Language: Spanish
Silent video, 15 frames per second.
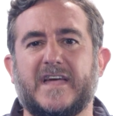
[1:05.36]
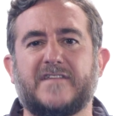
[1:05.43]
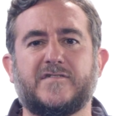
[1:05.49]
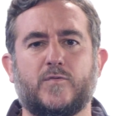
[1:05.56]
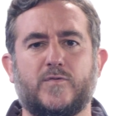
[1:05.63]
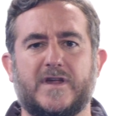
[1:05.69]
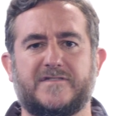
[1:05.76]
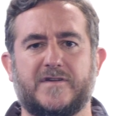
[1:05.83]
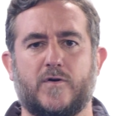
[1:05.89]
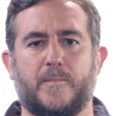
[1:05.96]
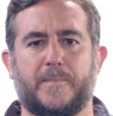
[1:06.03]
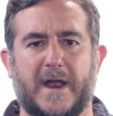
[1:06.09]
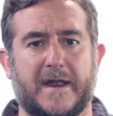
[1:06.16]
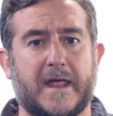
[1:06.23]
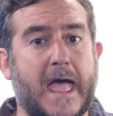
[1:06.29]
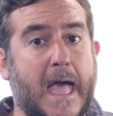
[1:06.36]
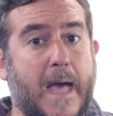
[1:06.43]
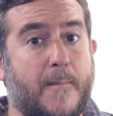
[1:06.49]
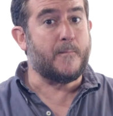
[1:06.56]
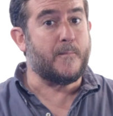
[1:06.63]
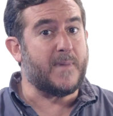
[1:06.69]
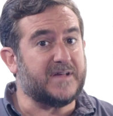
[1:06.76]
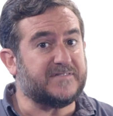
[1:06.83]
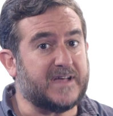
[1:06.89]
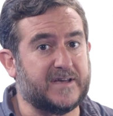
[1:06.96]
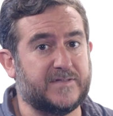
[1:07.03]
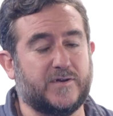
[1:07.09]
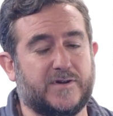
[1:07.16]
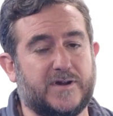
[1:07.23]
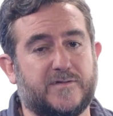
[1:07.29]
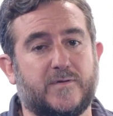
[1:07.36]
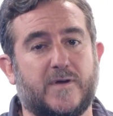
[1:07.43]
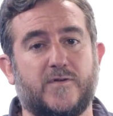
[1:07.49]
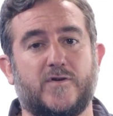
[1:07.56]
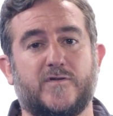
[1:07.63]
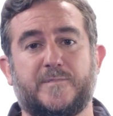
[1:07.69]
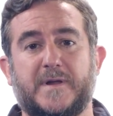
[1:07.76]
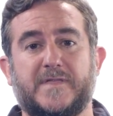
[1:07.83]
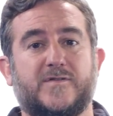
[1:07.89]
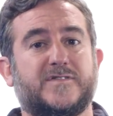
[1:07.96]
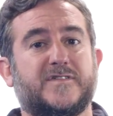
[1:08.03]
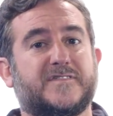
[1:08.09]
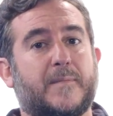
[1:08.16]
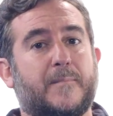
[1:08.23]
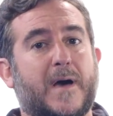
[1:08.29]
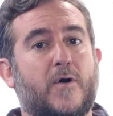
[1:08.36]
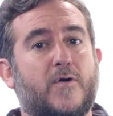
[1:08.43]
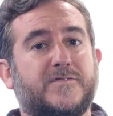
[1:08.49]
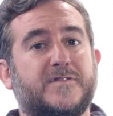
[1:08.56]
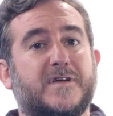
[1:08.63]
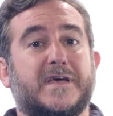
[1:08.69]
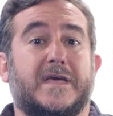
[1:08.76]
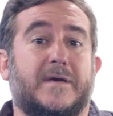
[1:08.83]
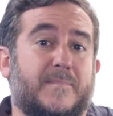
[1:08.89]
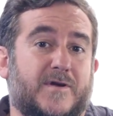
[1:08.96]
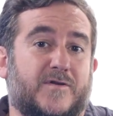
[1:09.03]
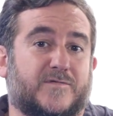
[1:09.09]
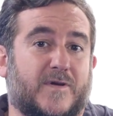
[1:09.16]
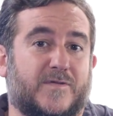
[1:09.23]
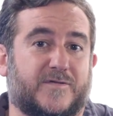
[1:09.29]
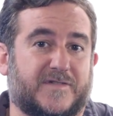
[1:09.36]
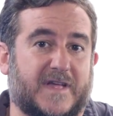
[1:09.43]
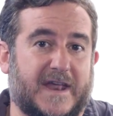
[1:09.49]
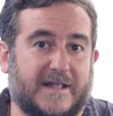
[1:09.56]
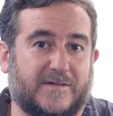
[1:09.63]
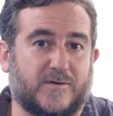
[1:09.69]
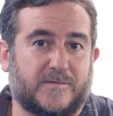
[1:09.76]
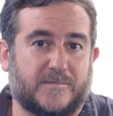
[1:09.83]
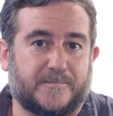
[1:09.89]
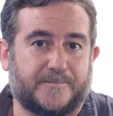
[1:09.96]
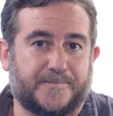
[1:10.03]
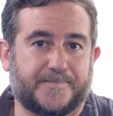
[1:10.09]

te aseguras de comprar más acciones cuando los precios están bajos y menos cuando están altos.